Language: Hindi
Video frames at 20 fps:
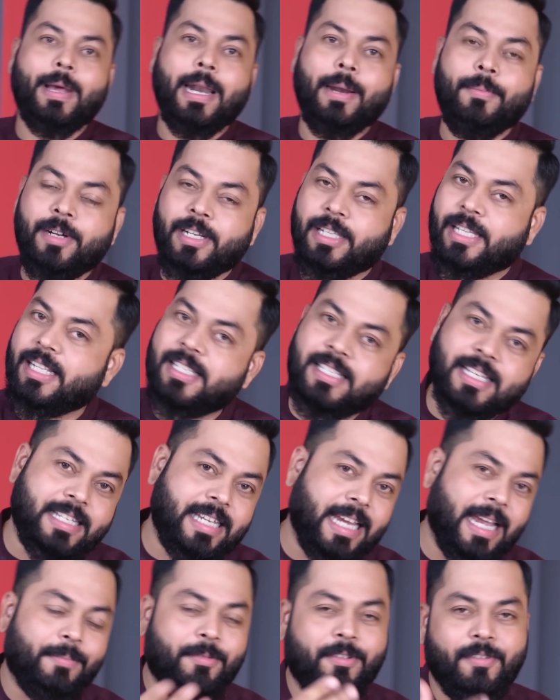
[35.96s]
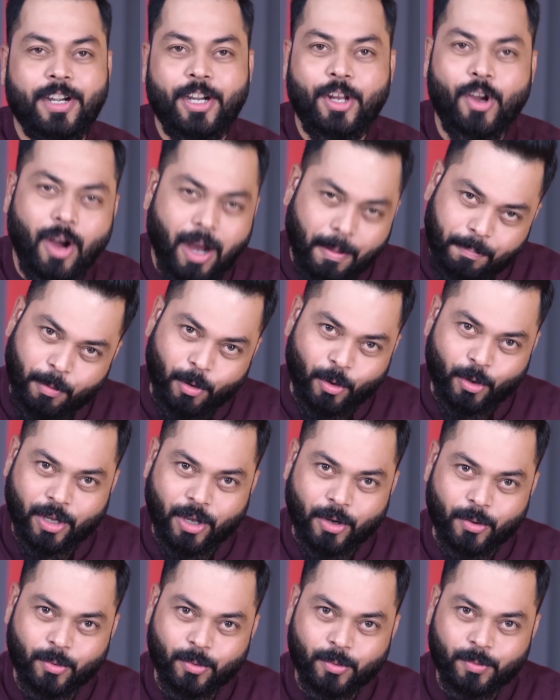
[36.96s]
तुम्हारा मिलते जैसे आम्ही वीडियो अपलोड
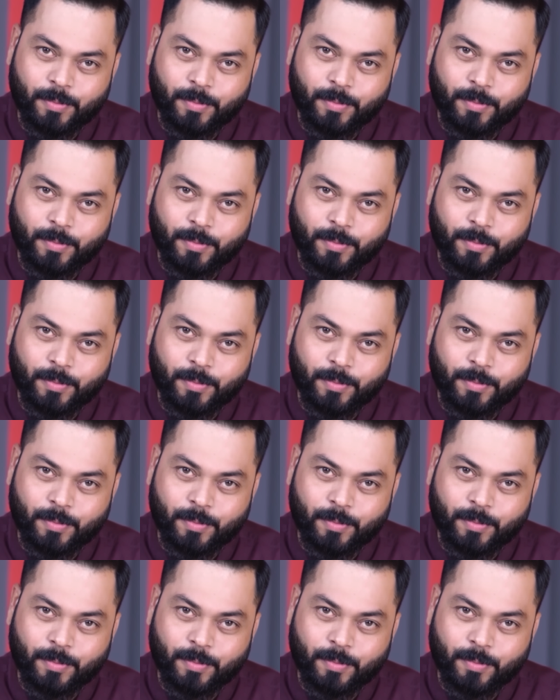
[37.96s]
करू